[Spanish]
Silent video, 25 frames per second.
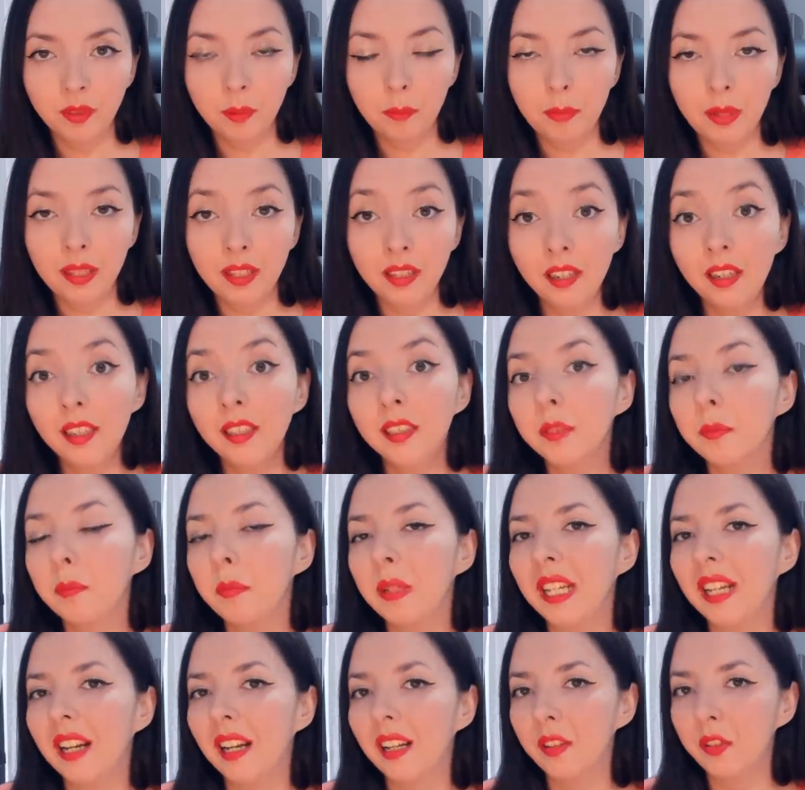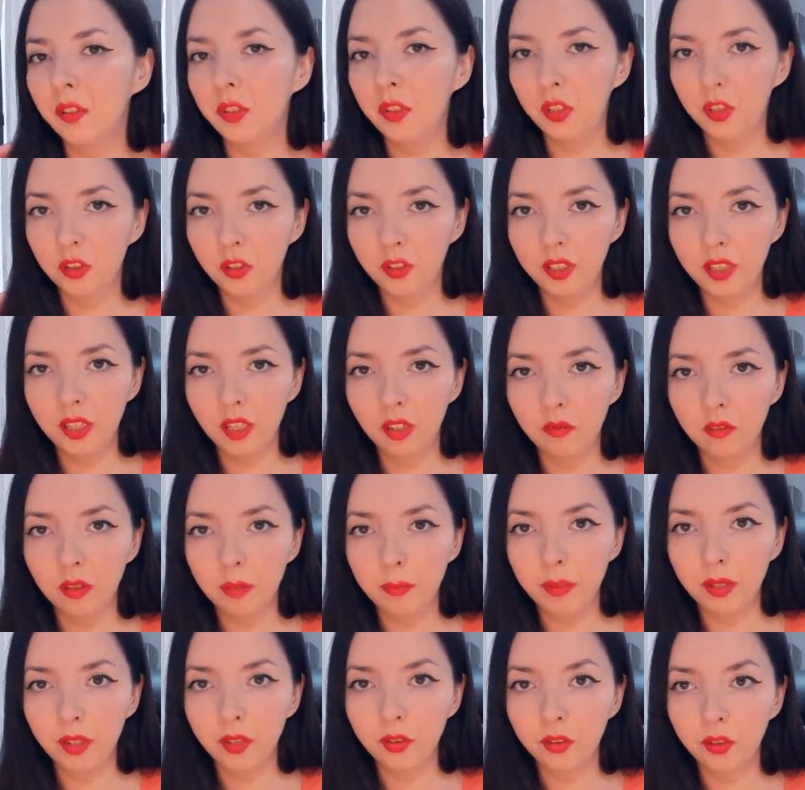Pedirle explicaciones a una
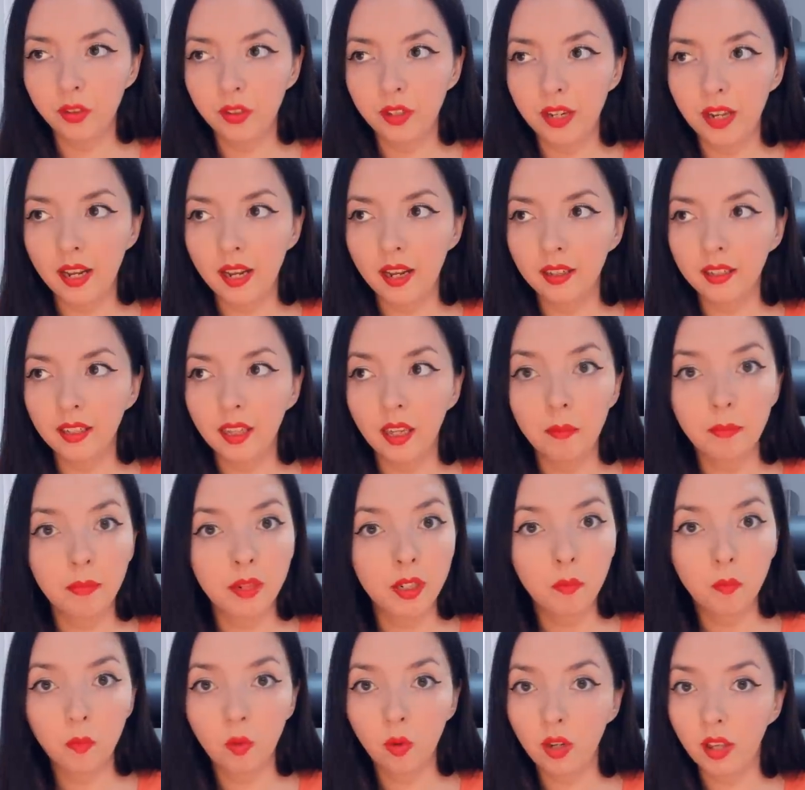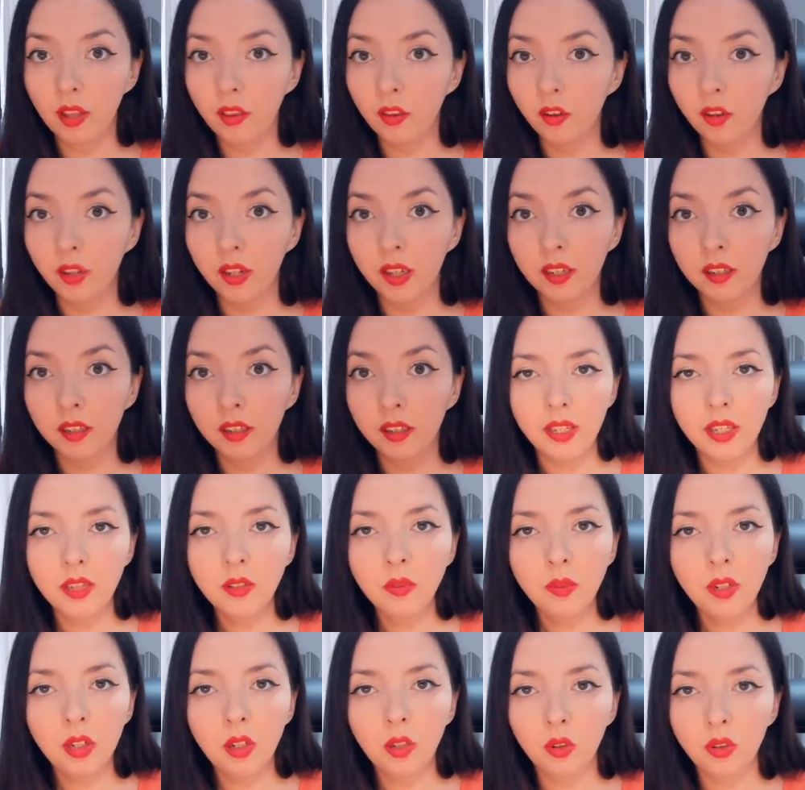persona que es manipuladora
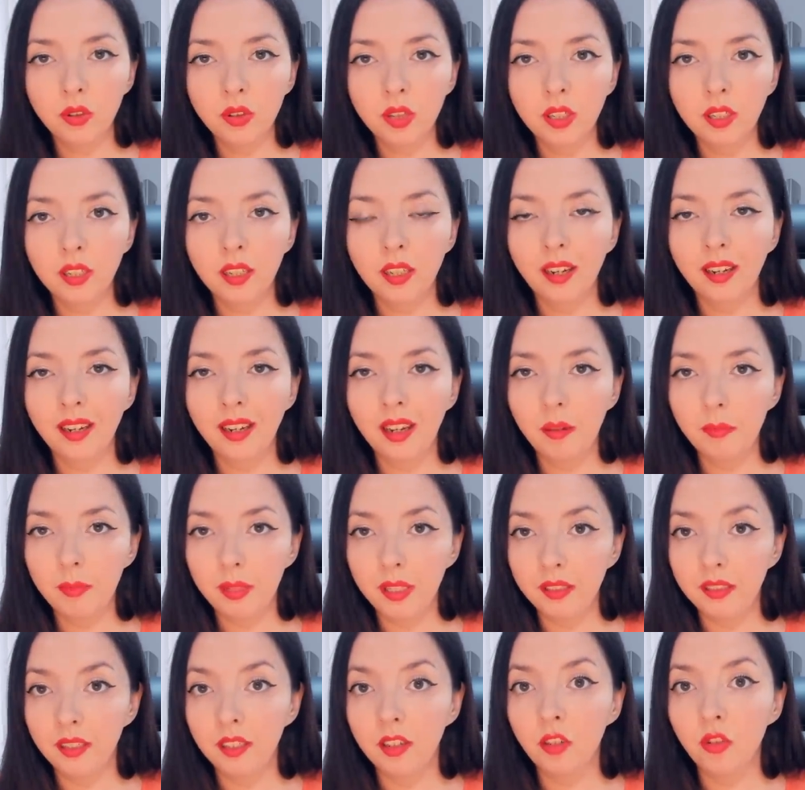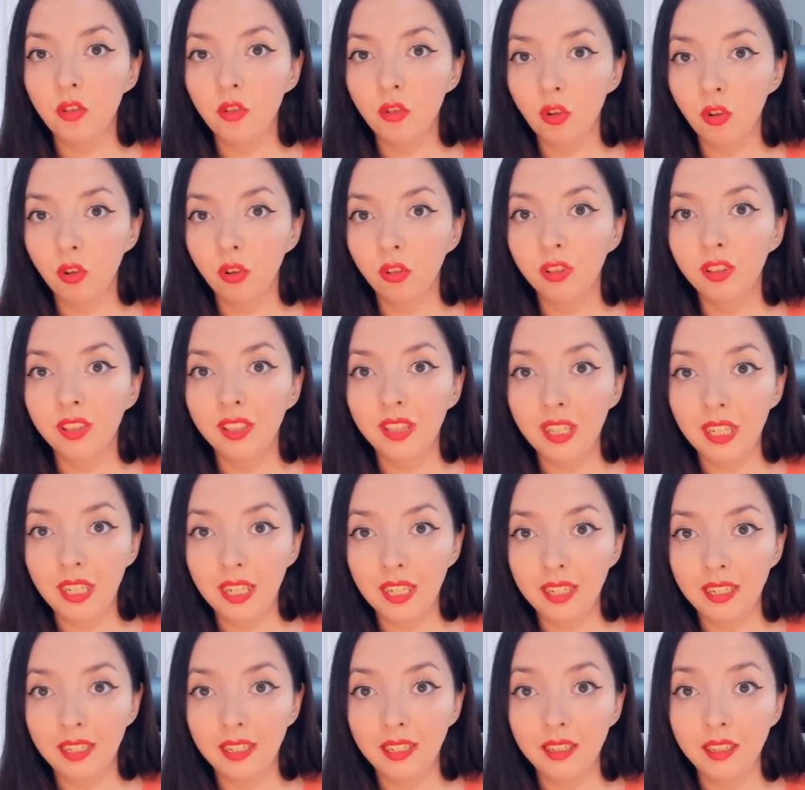es una cosa que realmente no
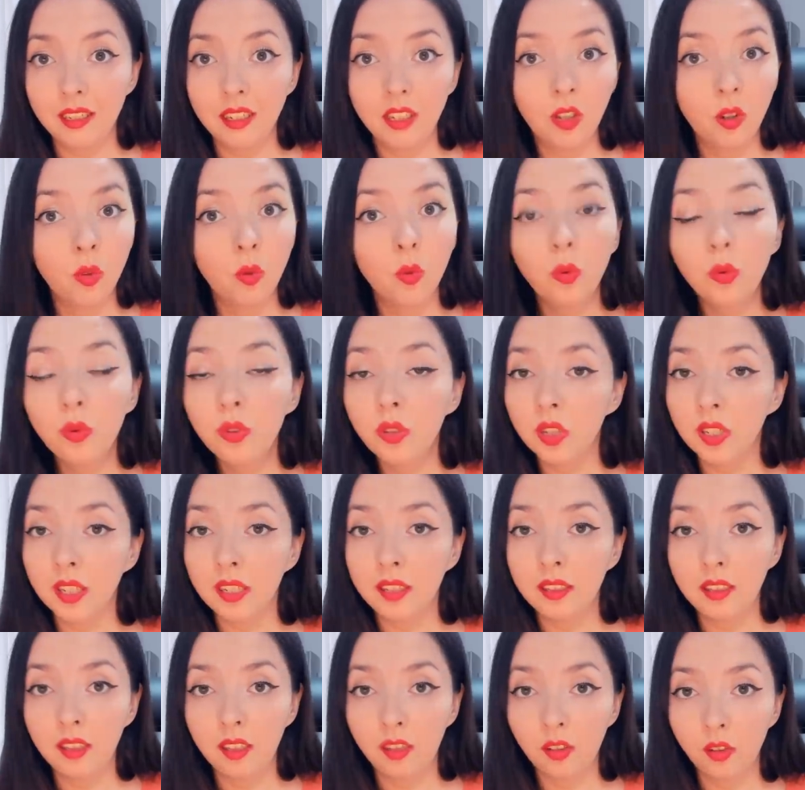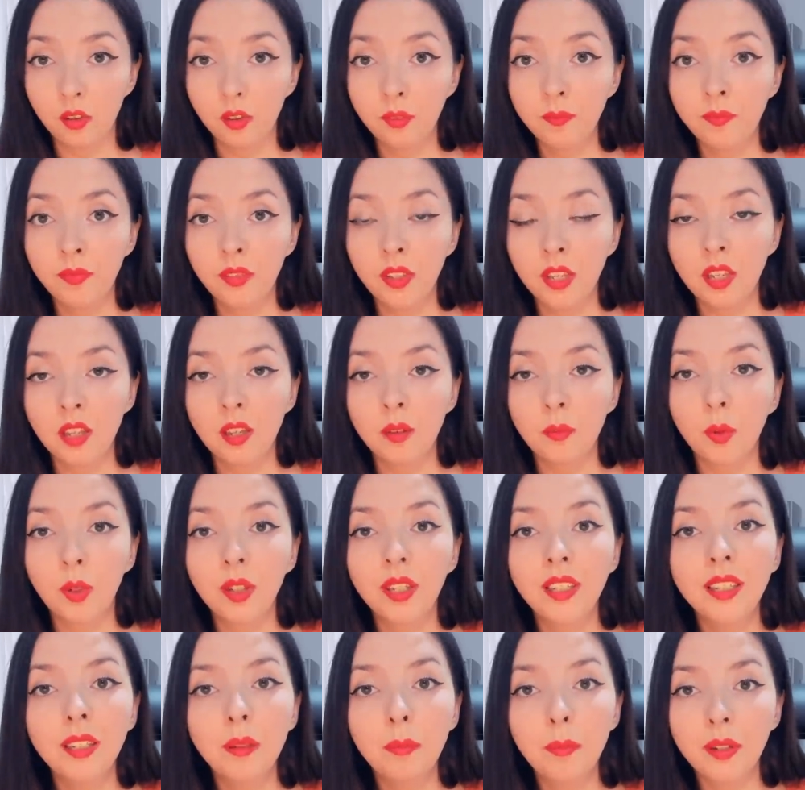tiene ningún sentido
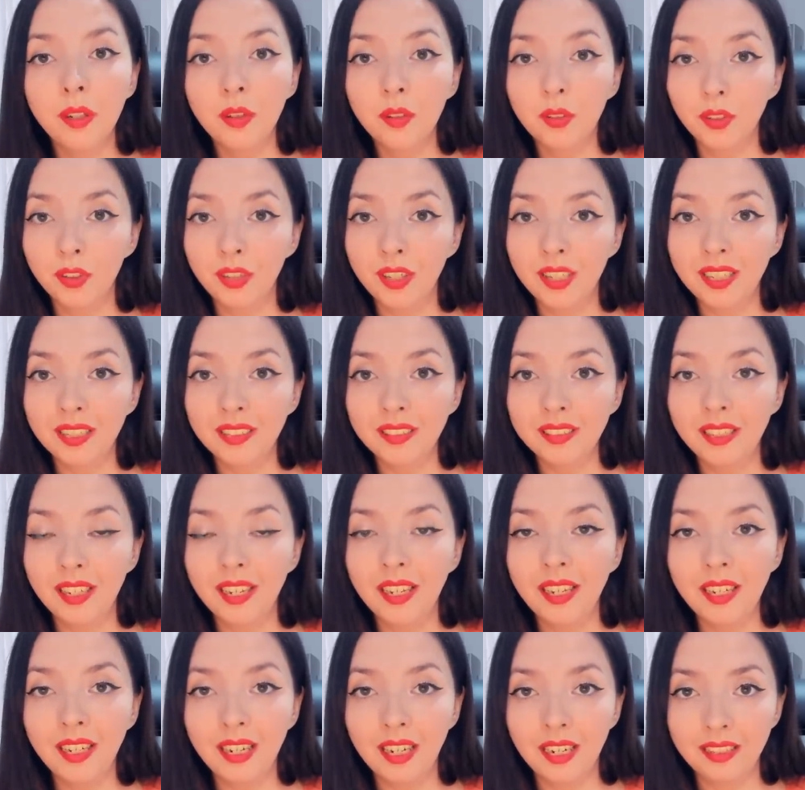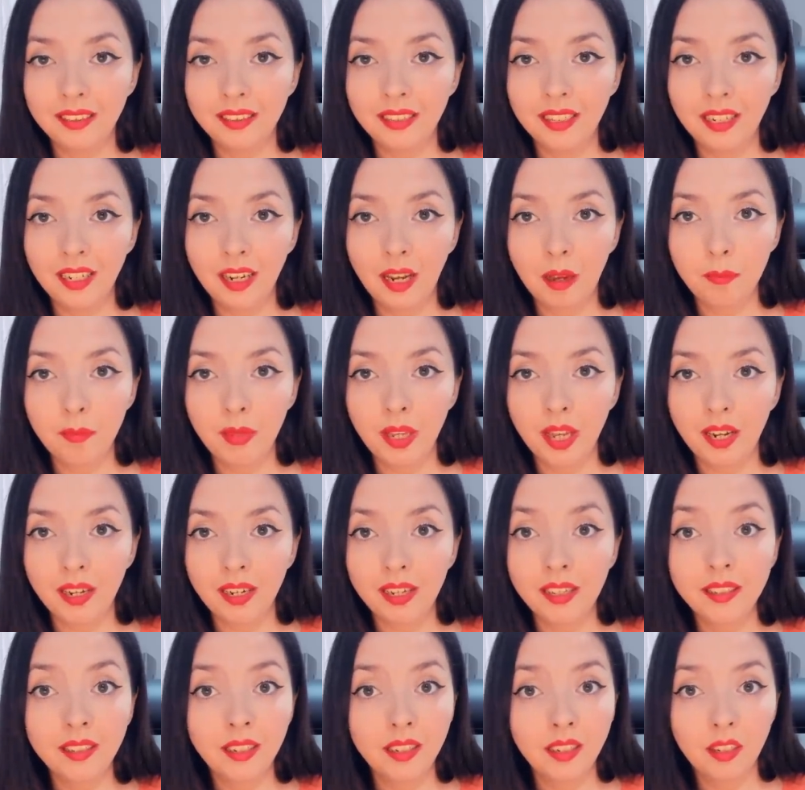porque a estas personas les encanta cambiar
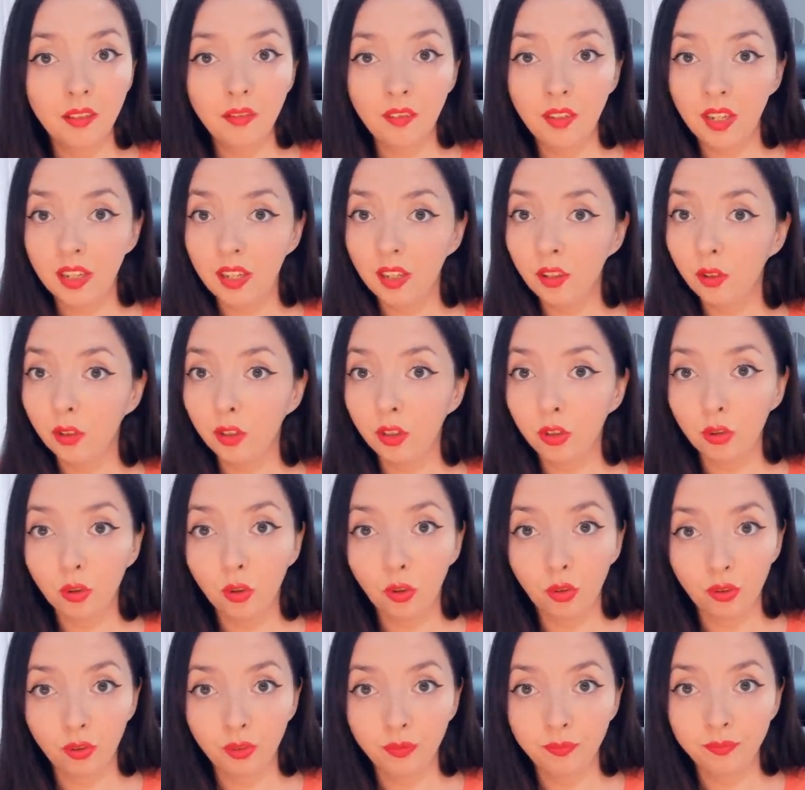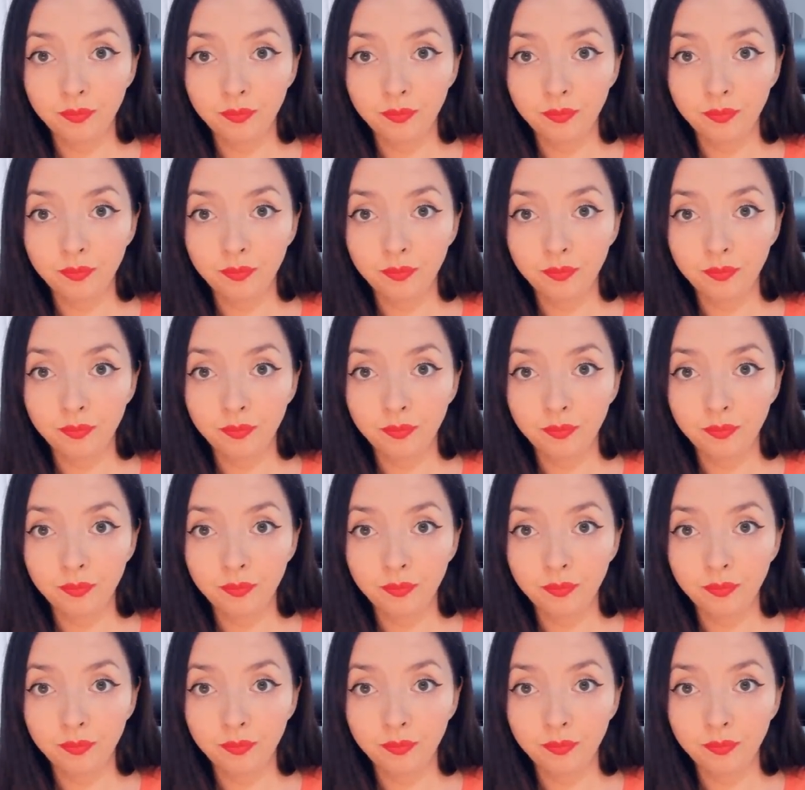el significado de todo.